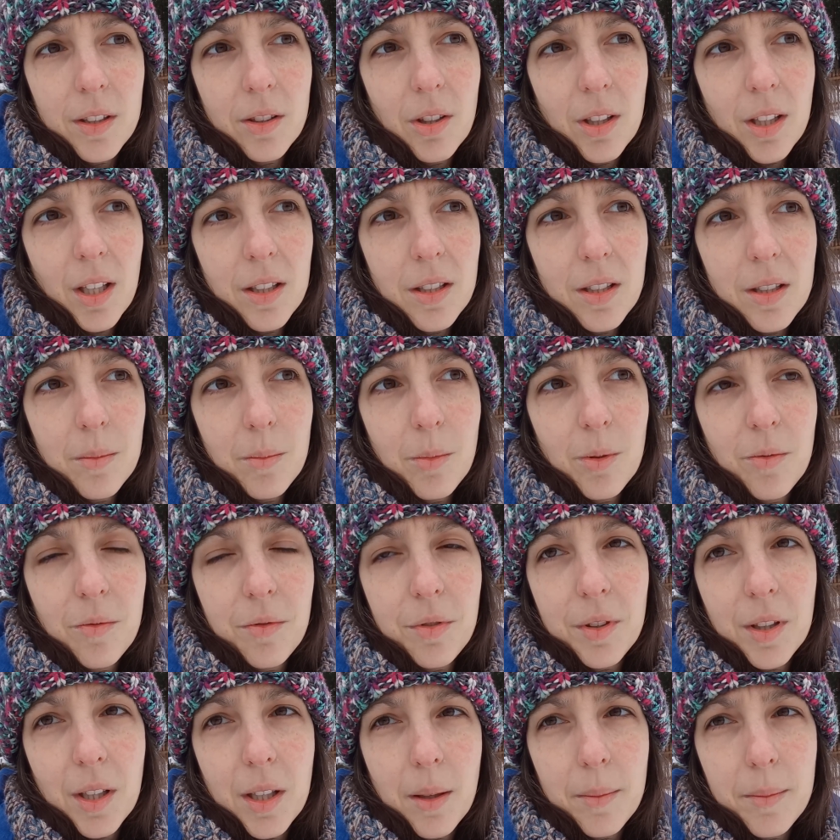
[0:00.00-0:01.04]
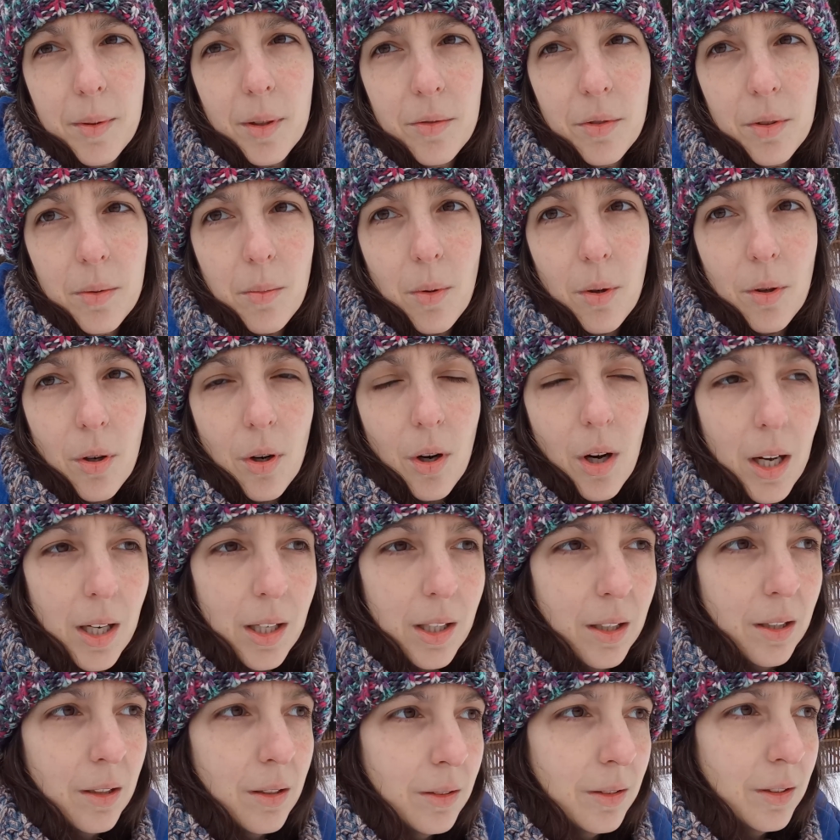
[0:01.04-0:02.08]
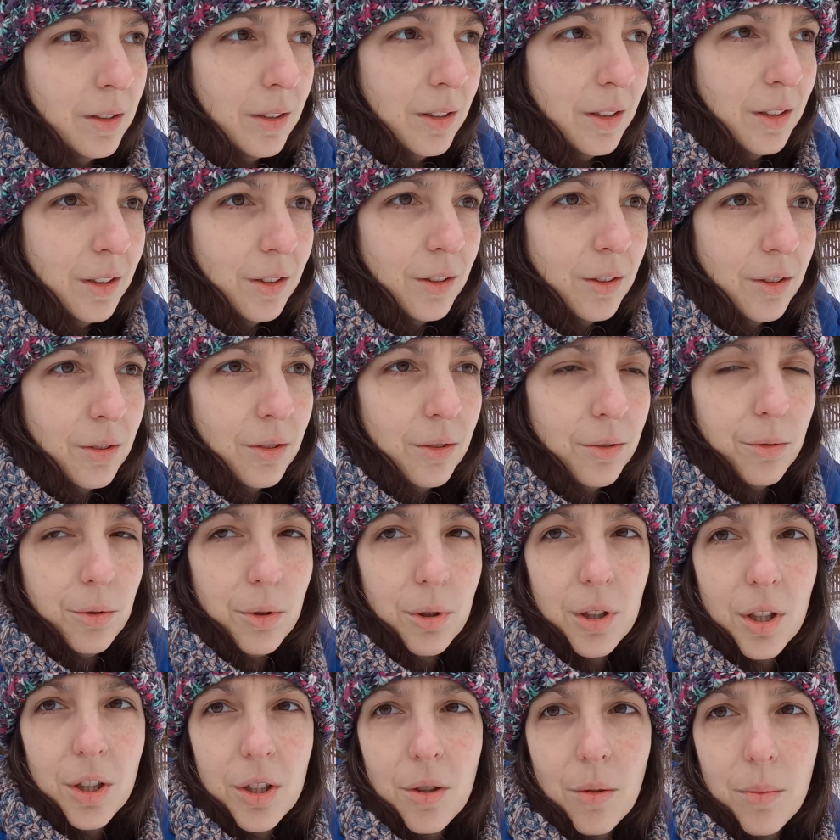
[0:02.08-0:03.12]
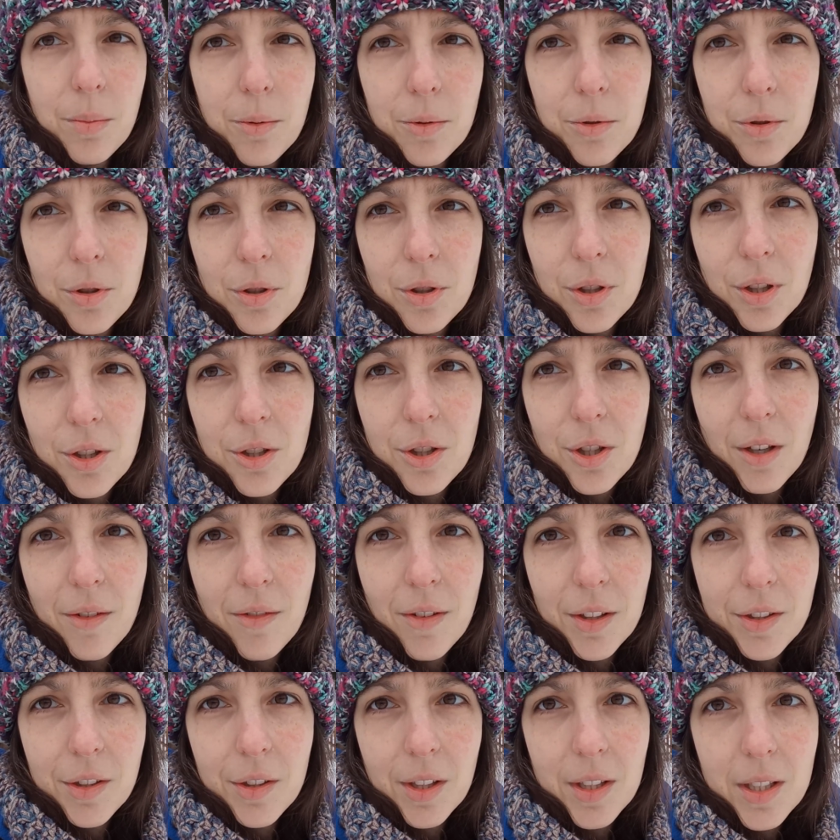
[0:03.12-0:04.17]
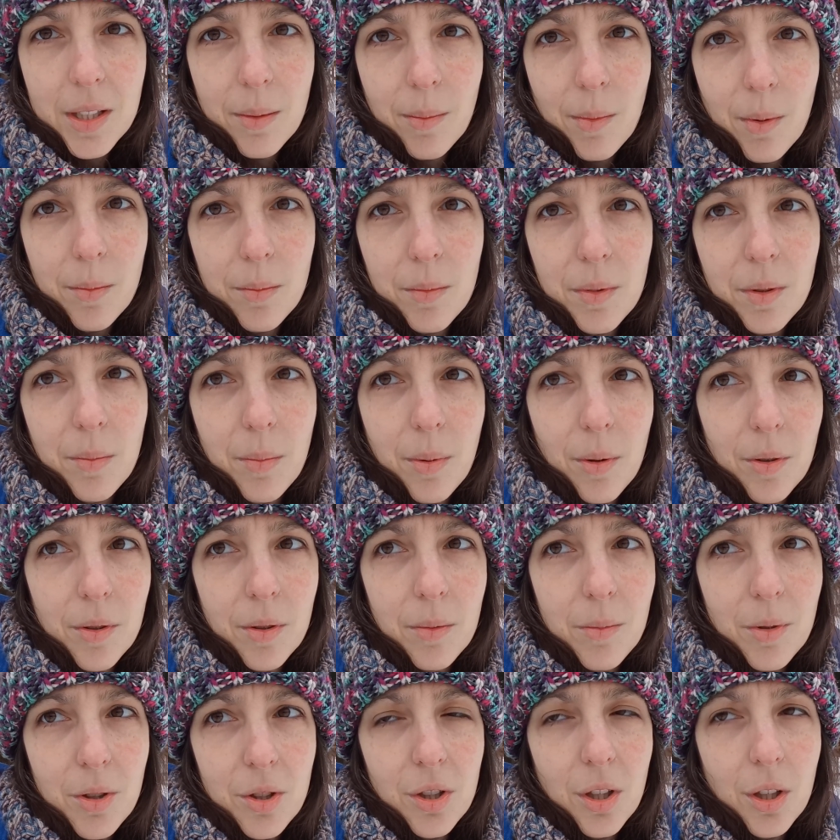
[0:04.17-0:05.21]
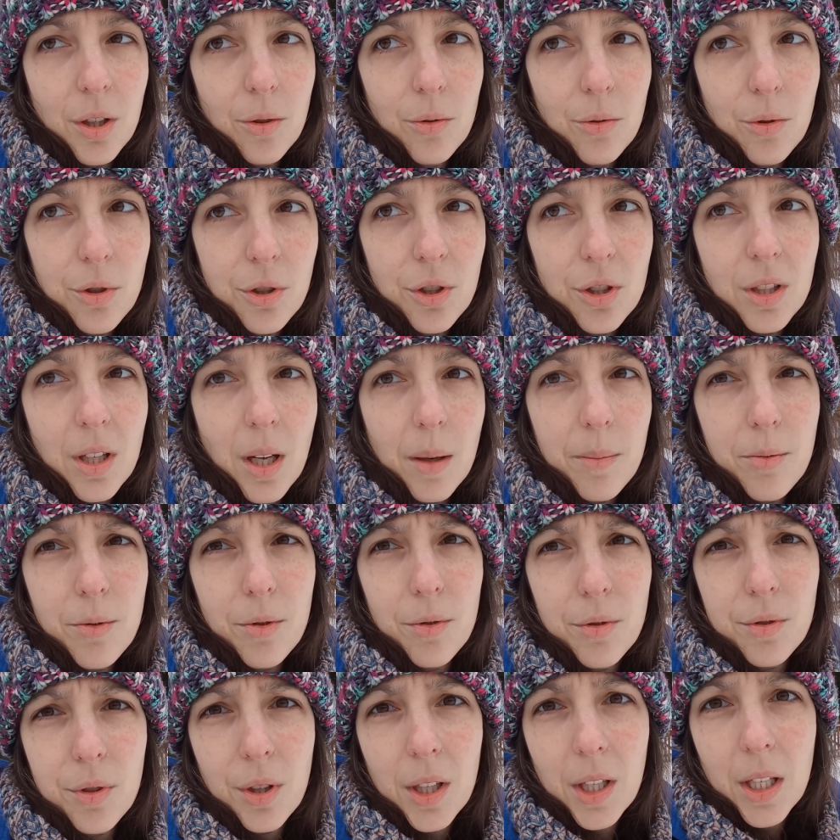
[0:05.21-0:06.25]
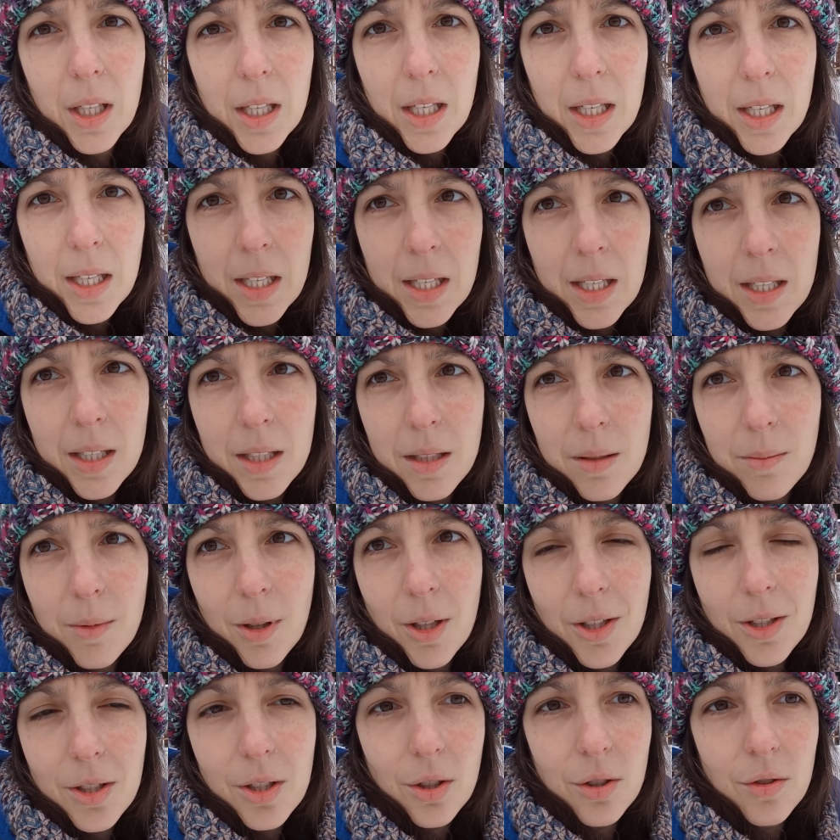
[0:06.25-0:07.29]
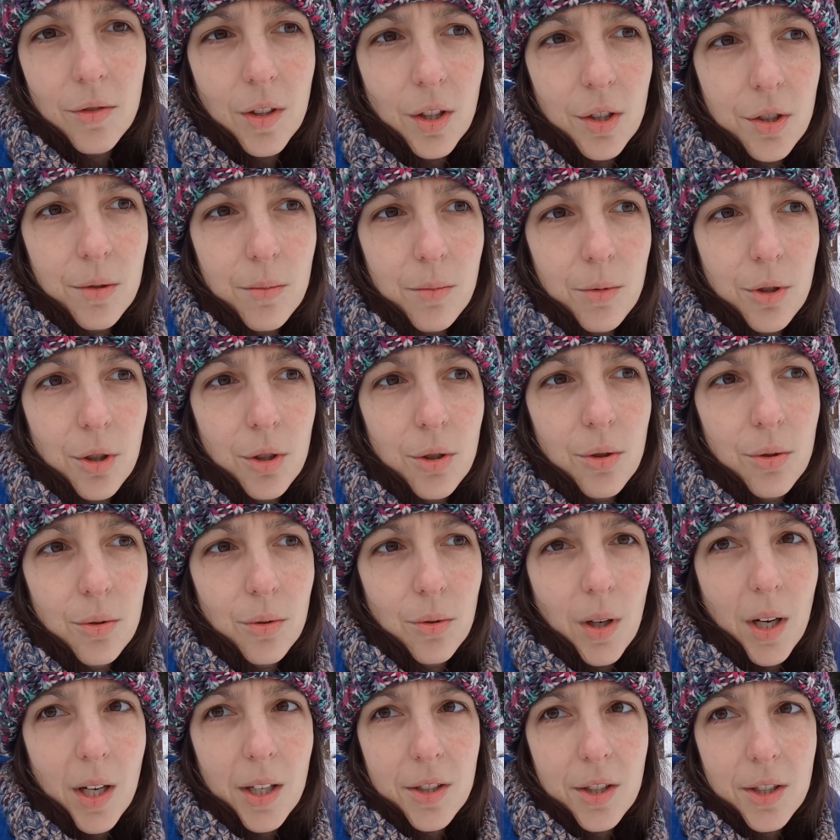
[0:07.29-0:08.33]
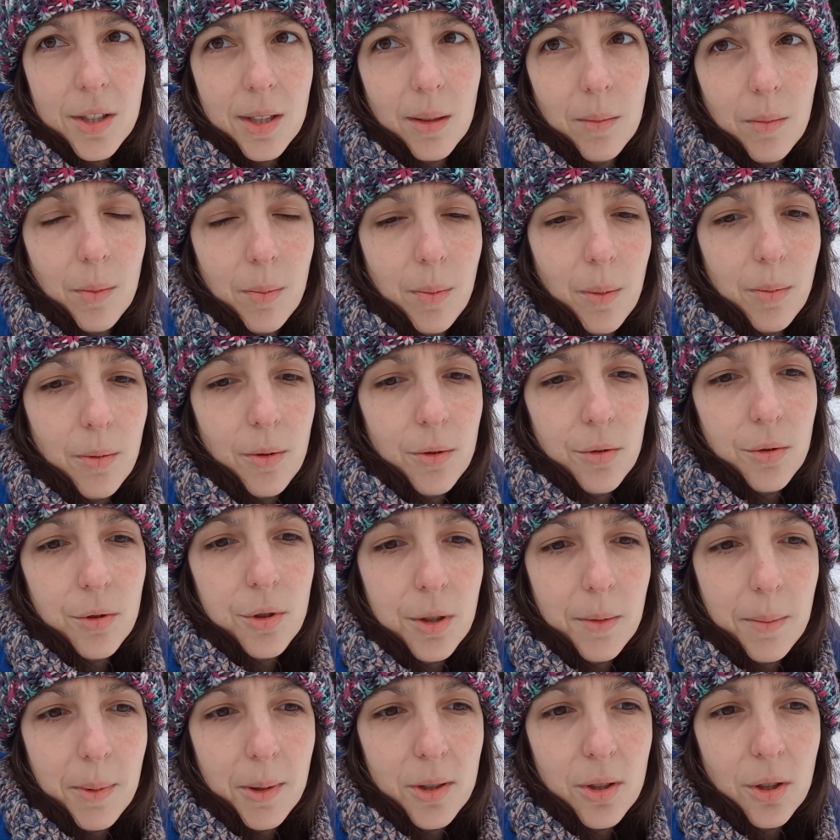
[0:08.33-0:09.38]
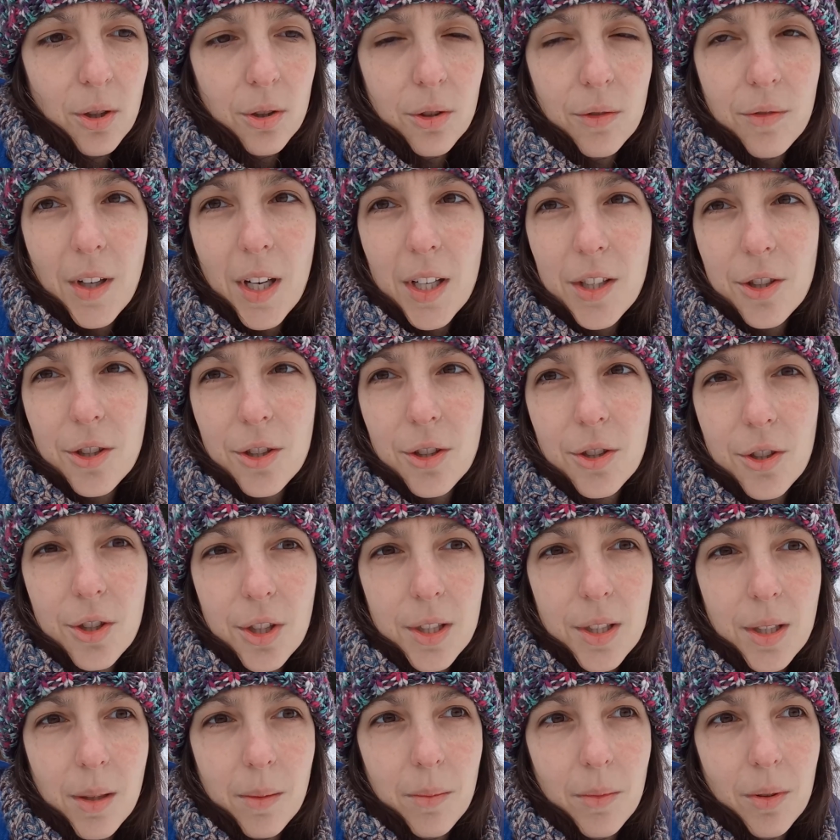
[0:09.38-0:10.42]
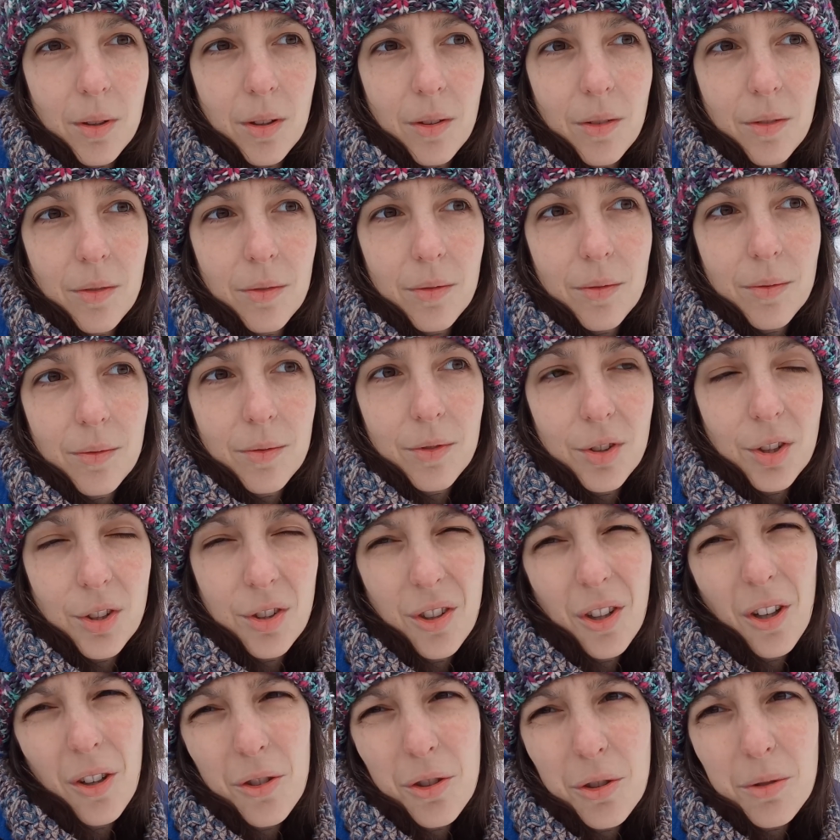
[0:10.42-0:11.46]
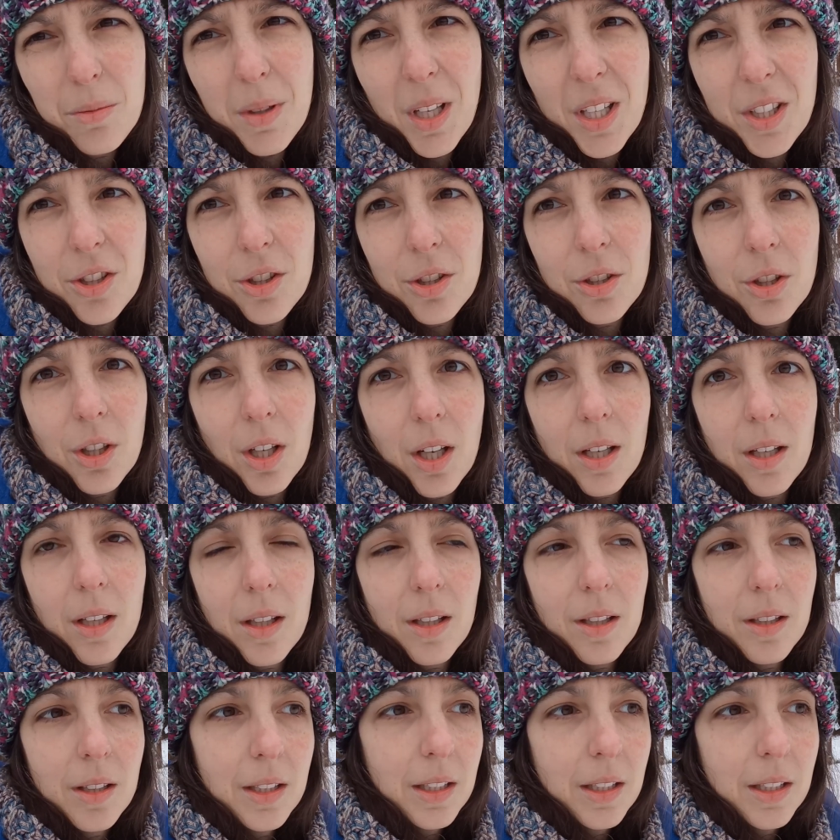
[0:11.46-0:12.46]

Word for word: Tak jak z tym nagram ten film o koali, który nie chciał puścić się drzewa, to tak samo my boimy się ruszyć naprzód, e, zmienić coś w naszym życiu, a czasami po prostu trzeba się odważyć, czasami się trochę ośmieszyć, ale